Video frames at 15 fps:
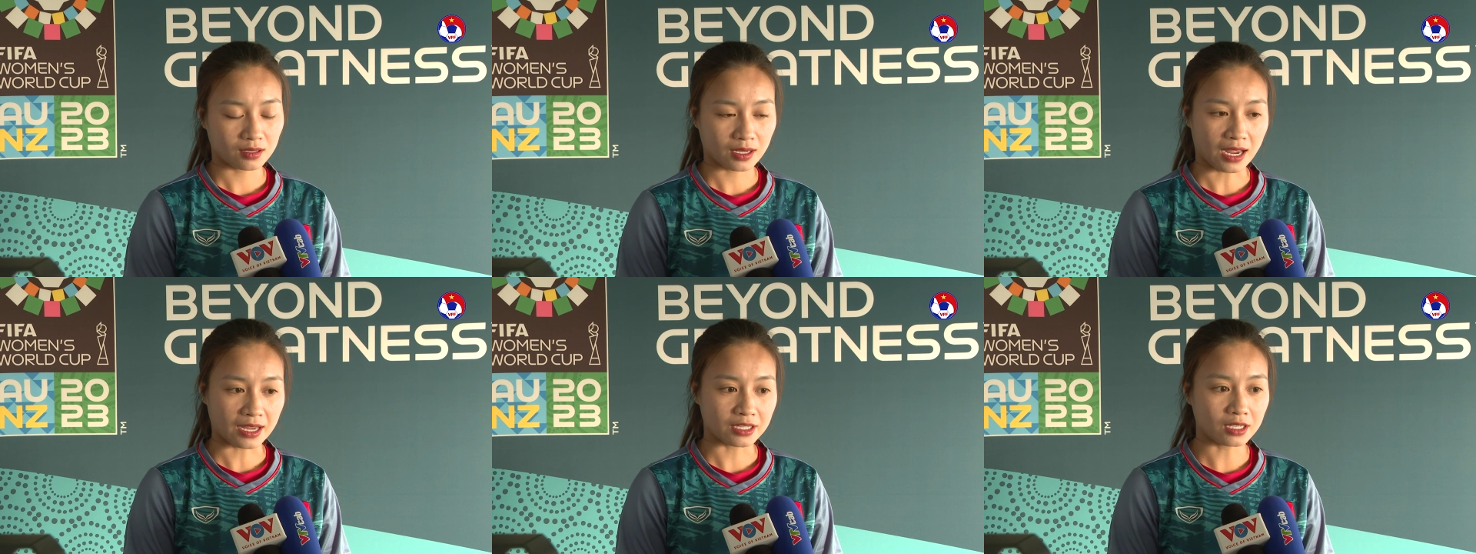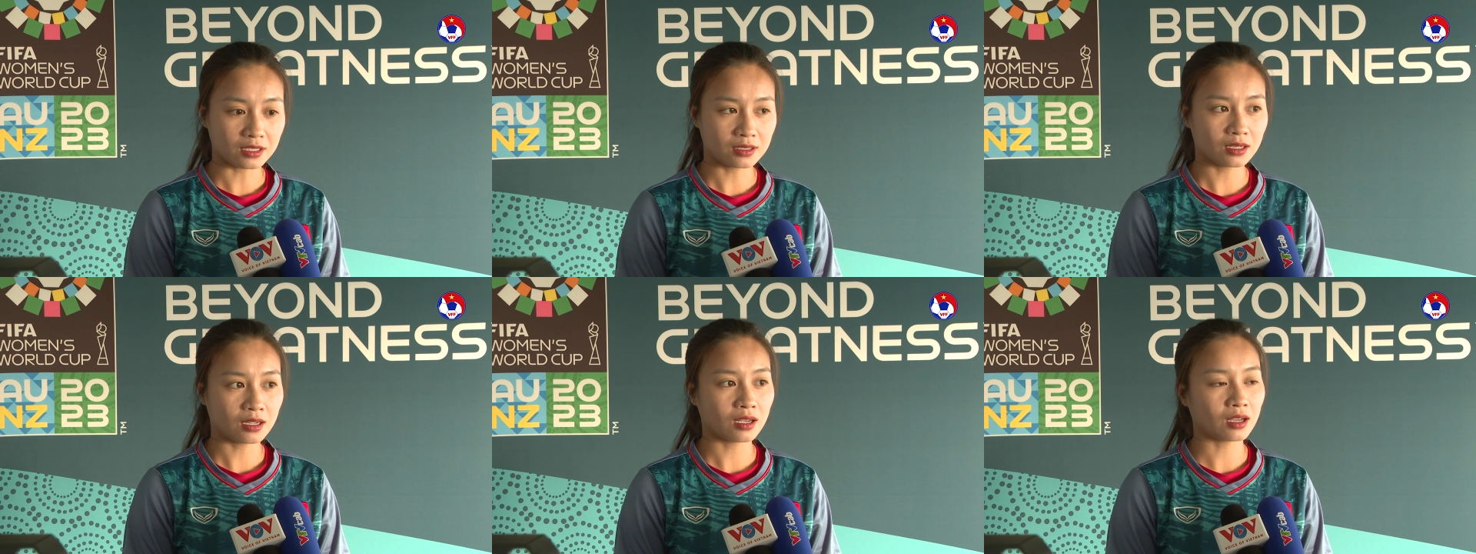cá
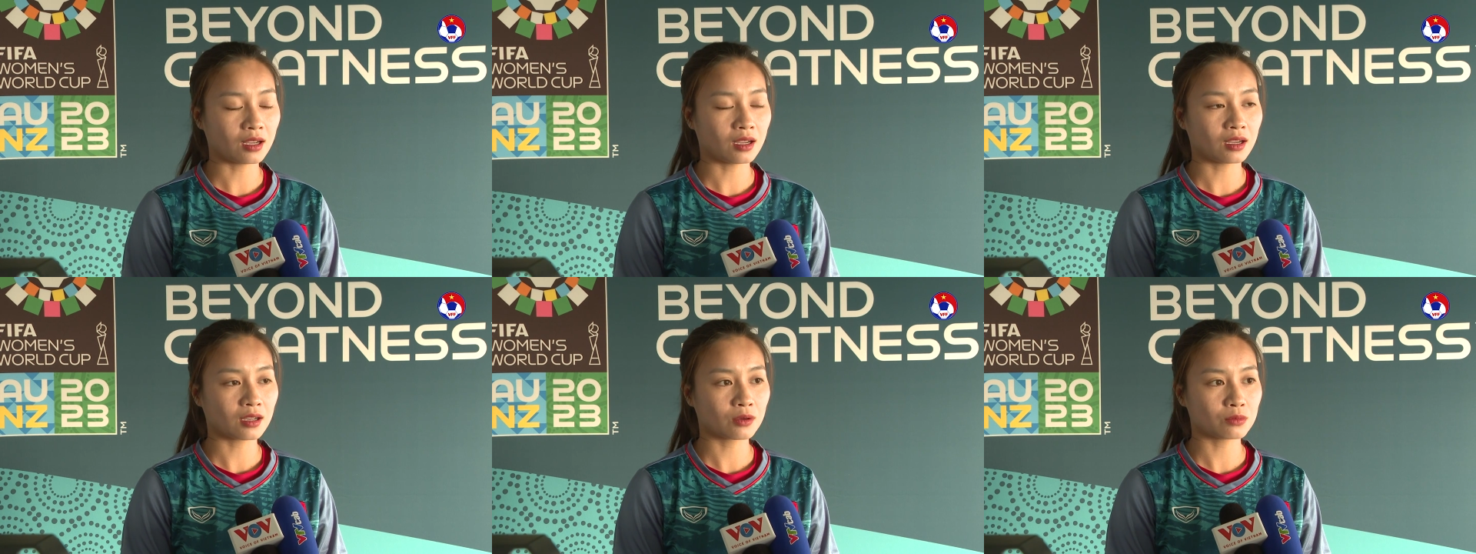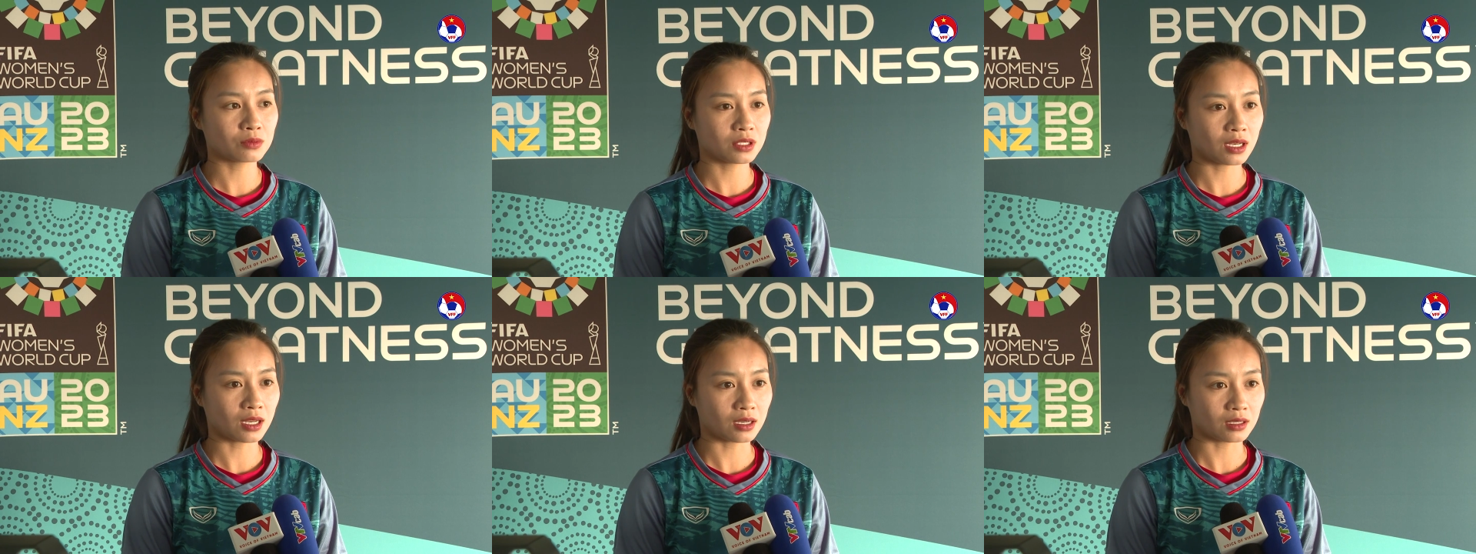nhân cũng
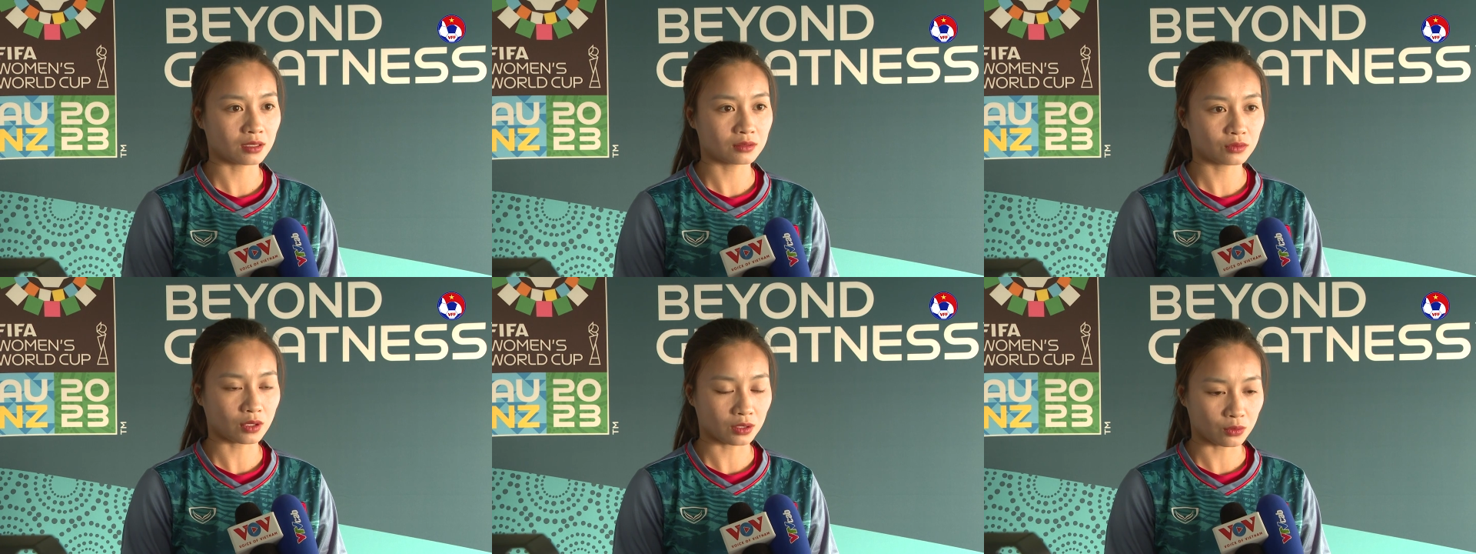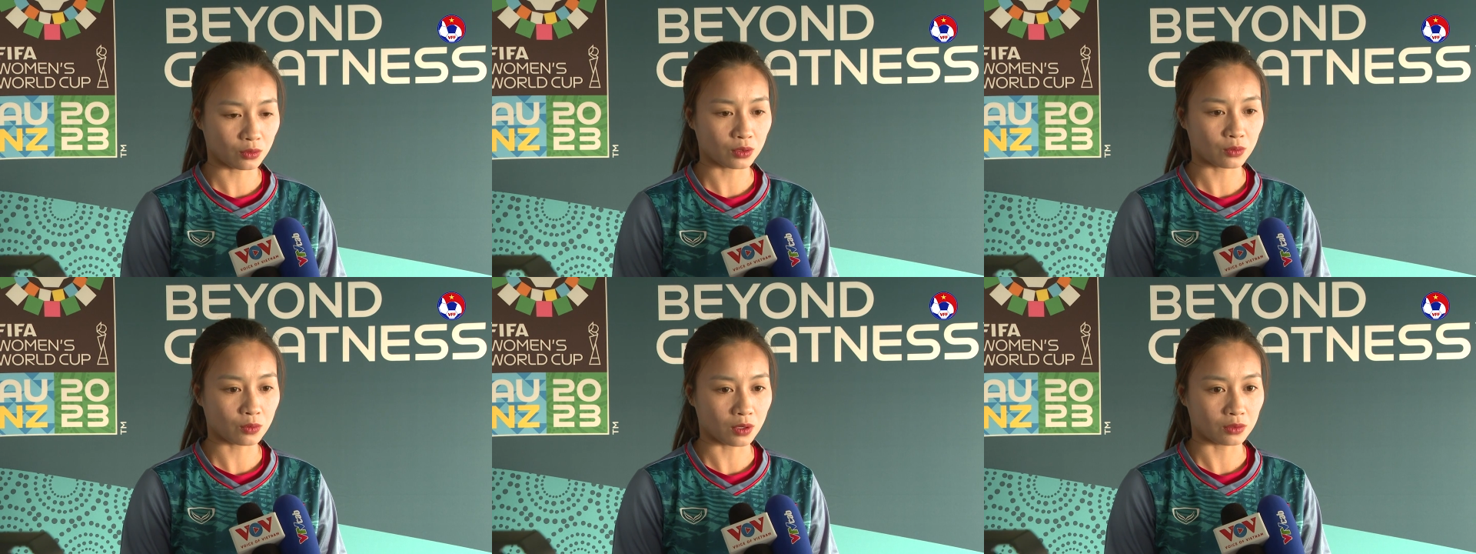như là toàn
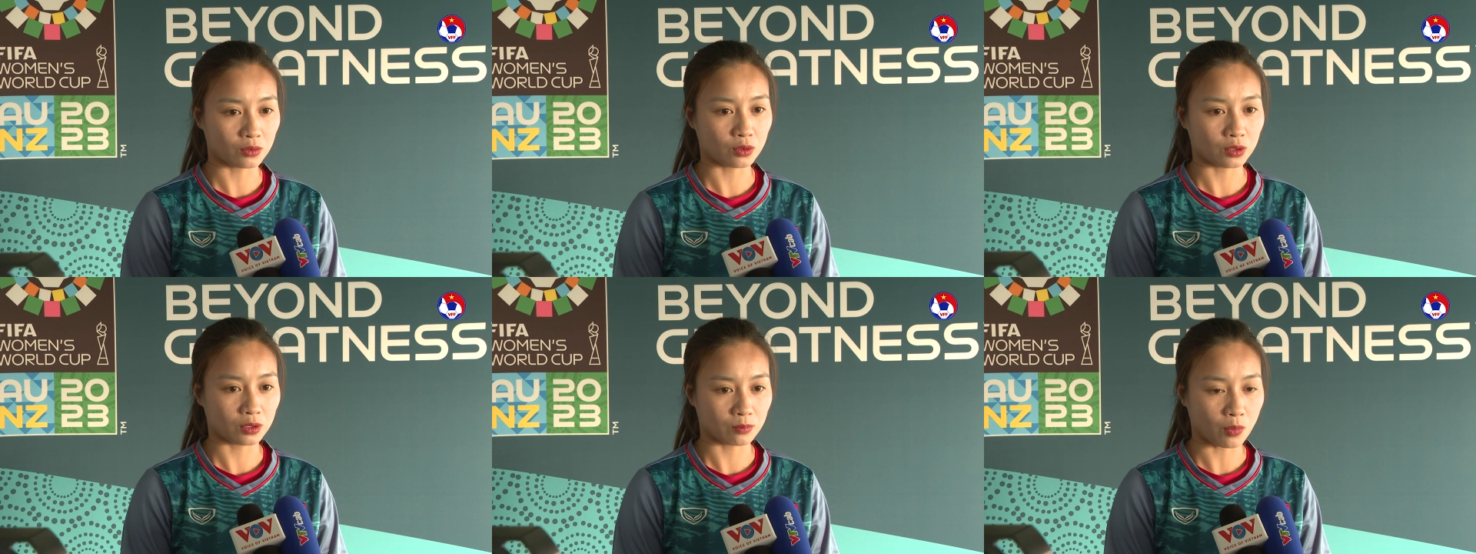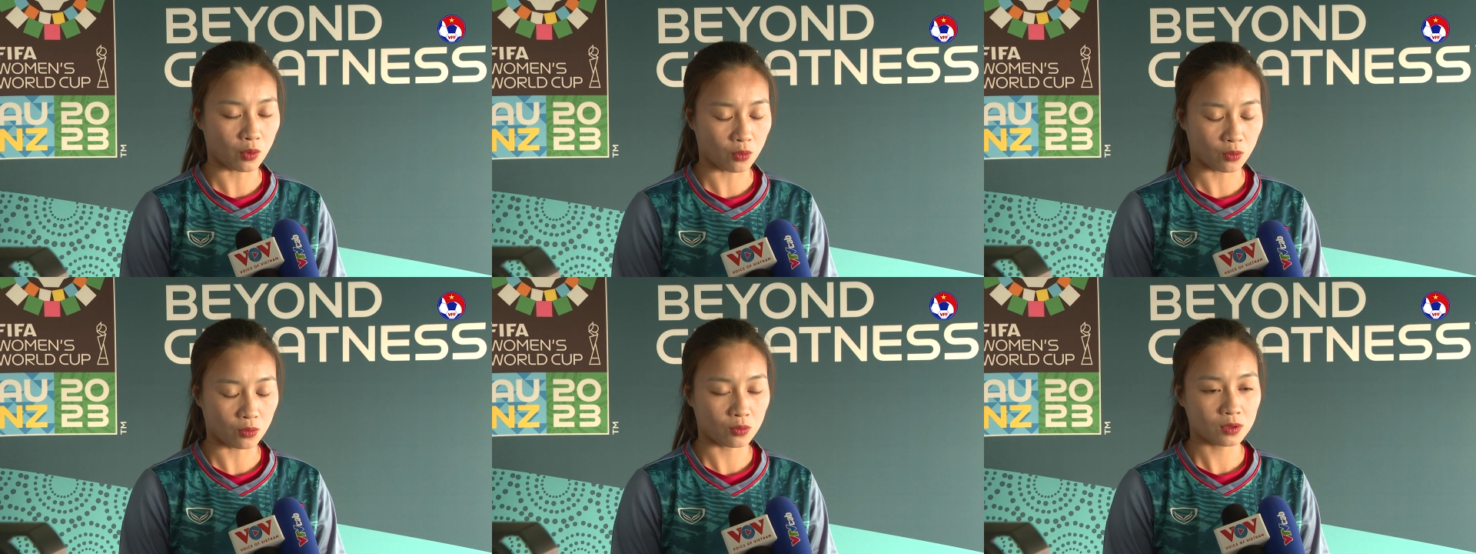đội của đội
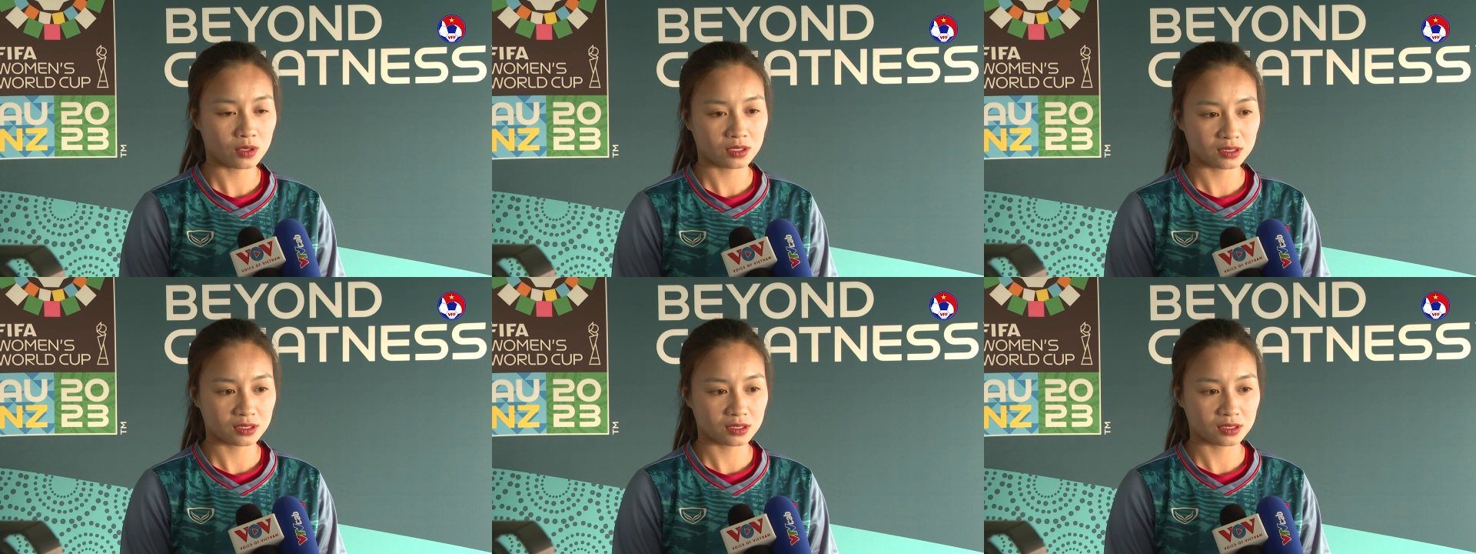Bồ